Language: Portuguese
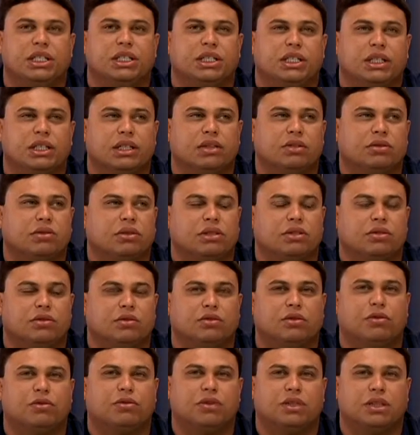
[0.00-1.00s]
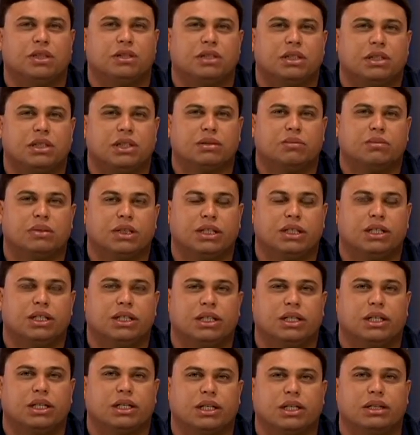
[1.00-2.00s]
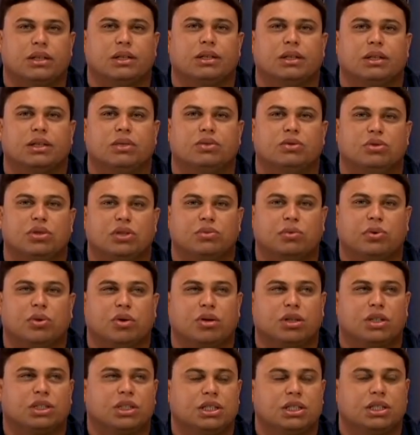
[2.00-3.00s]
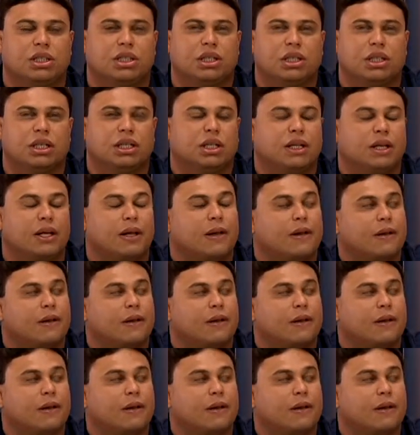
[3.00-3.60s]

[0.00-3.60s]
entendeu? Que estão envolvidos aí também no esporte. São quantas